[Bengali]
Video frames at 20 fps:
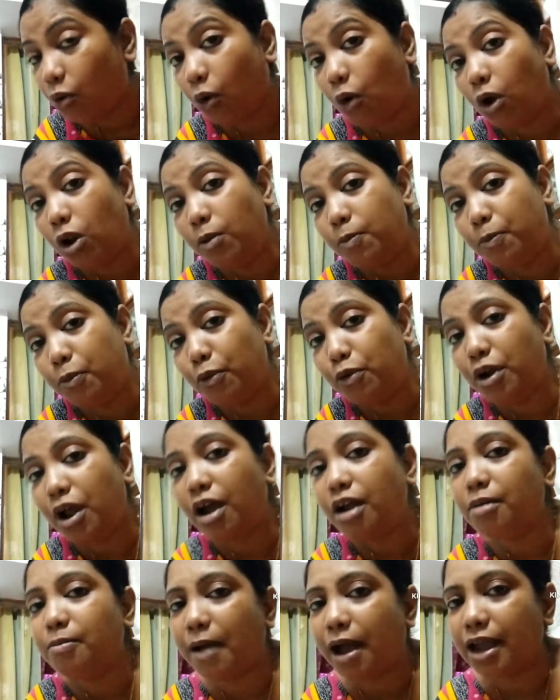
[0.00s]

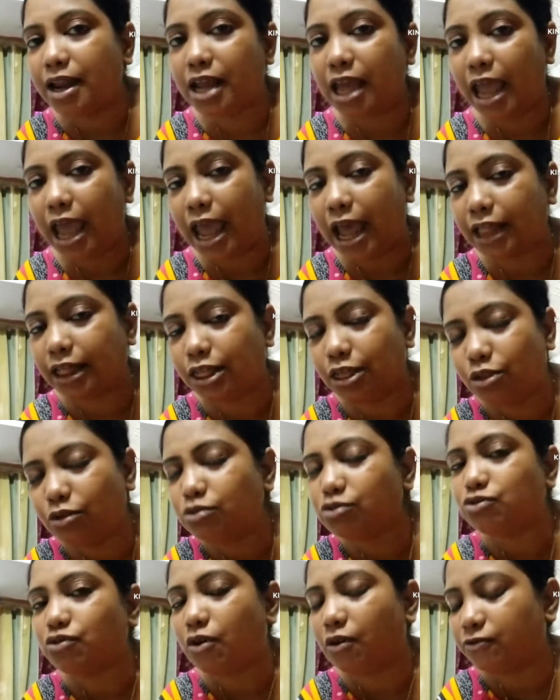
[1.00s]
কল্পনার বাইরে এত
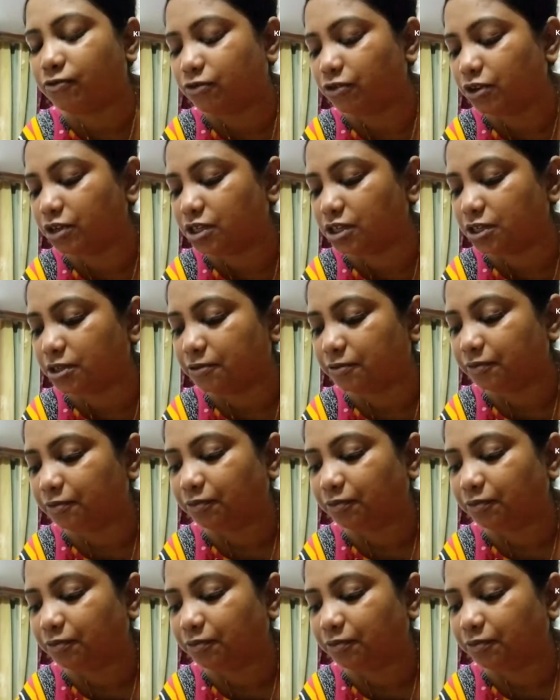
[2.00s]
সফট হয়েছে